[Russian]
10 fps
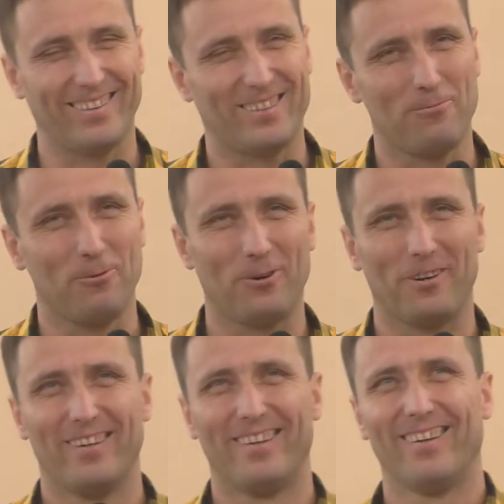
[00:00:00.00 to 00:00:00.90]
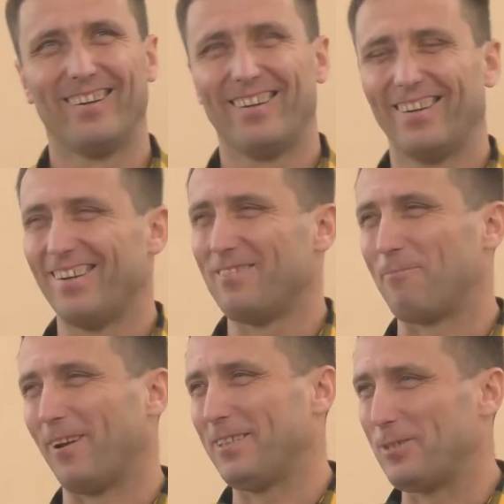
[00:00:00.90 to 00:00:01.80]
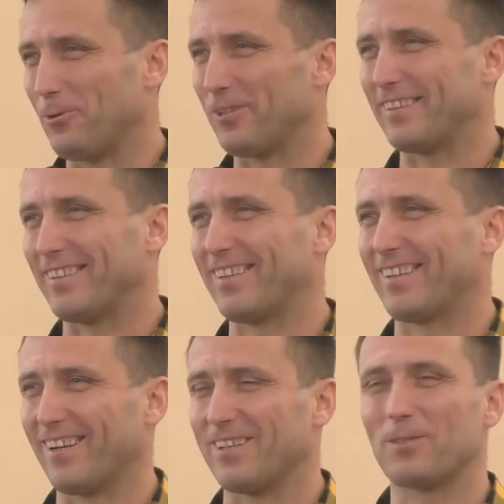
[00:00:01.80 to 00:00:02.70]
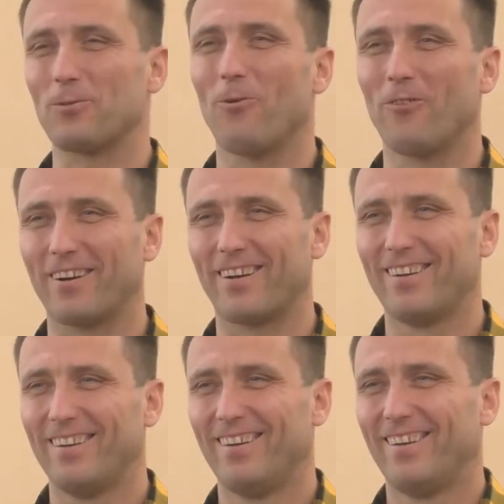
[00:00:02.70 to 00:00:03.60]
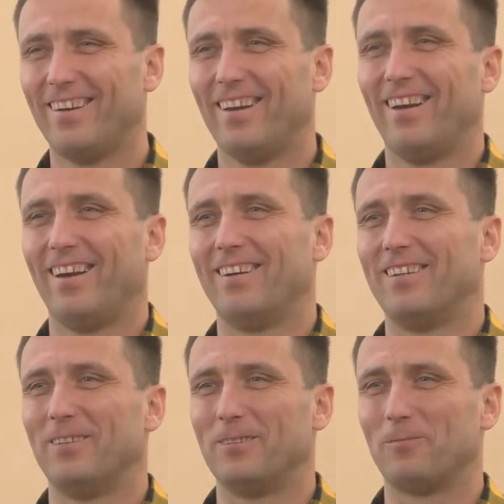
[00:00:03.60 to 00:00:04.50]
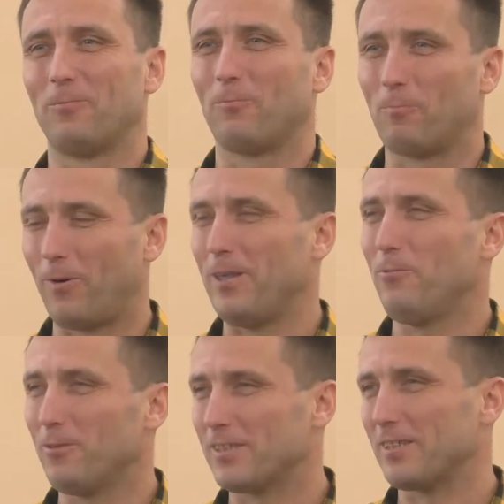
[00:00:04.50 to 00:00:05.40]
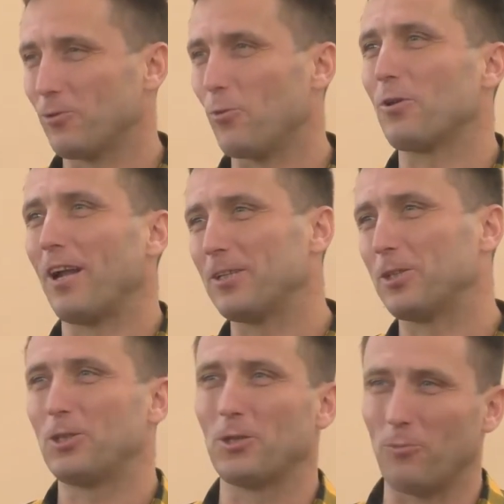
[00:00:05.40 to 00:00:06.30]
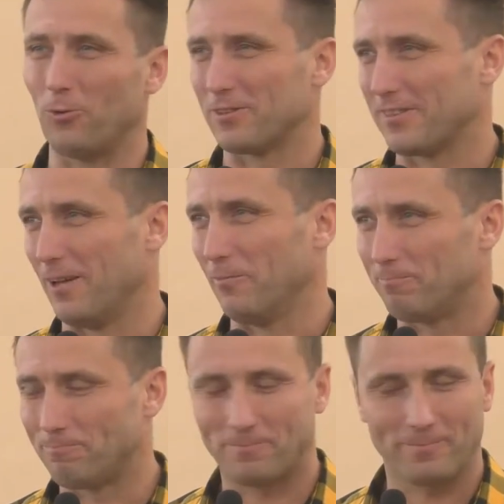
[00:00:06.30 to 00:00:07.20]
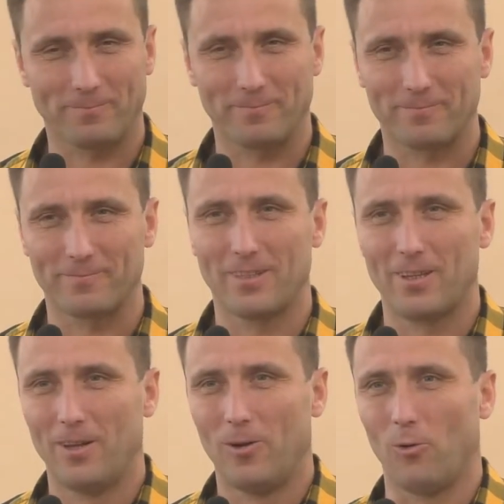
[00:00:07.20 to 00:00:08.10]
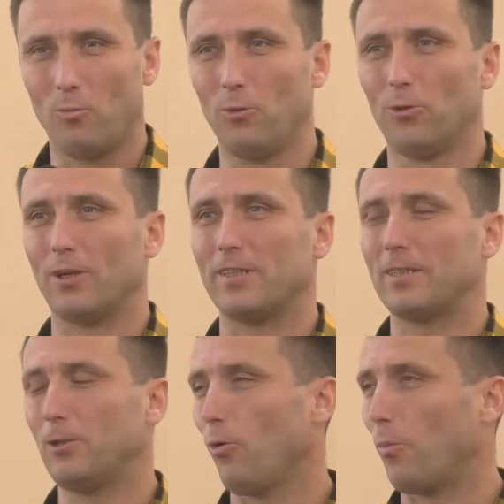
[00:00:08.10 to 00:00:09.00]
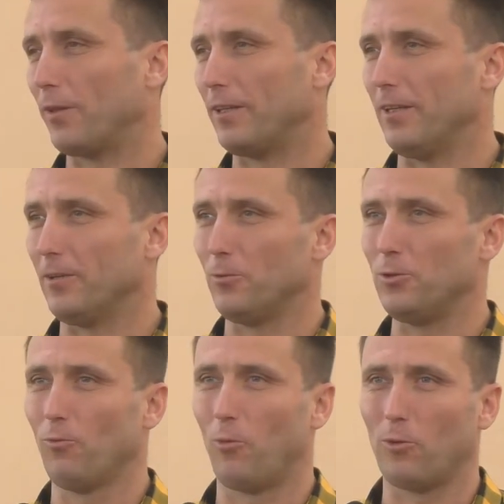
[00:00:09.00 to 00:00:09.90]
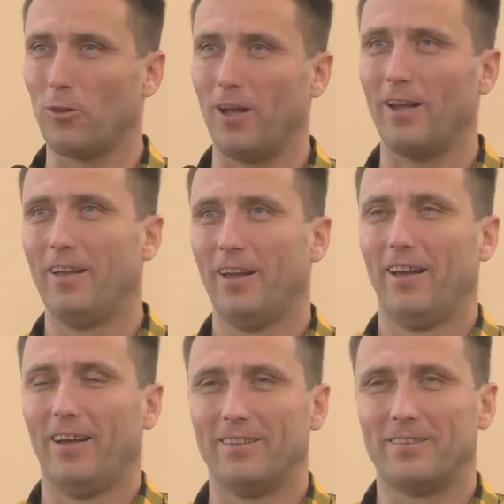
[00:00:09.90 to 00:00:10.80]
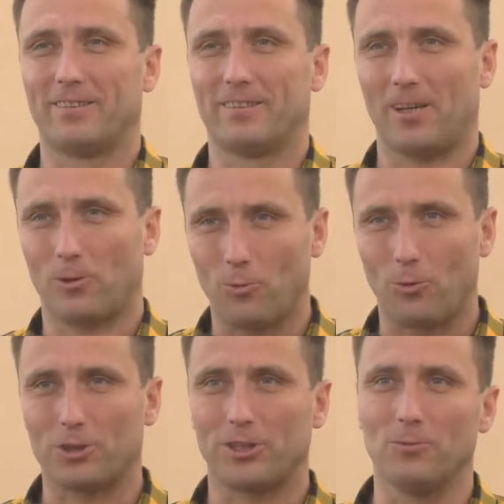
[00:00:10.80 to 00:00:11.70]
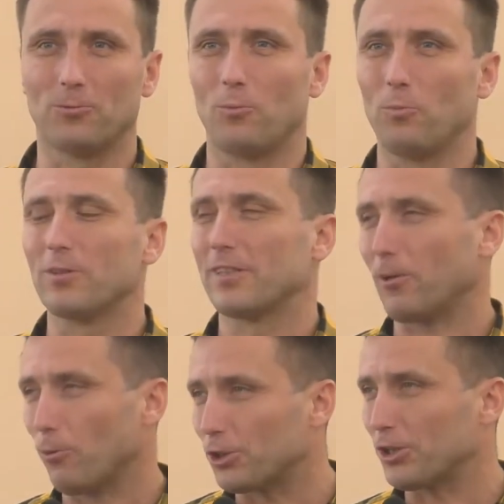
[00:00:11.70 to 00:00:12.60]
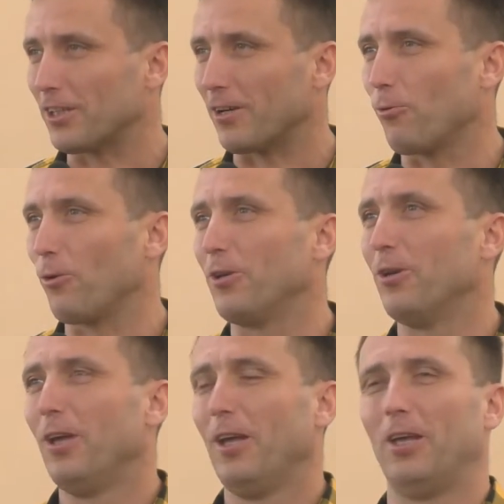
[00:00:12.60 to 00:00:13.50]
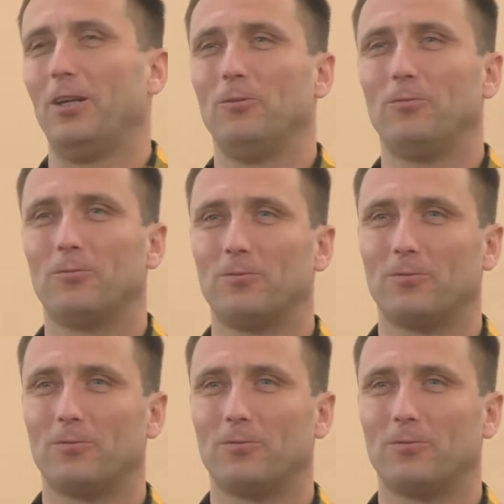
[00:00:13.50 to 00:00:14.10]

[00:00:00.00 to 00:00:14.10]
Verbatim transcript: от его протертых кроссовок – Э, появился в доме раньше, чем он сам. Он был растрепанный, у него была э, заросший, ну, он был заросший такой, э,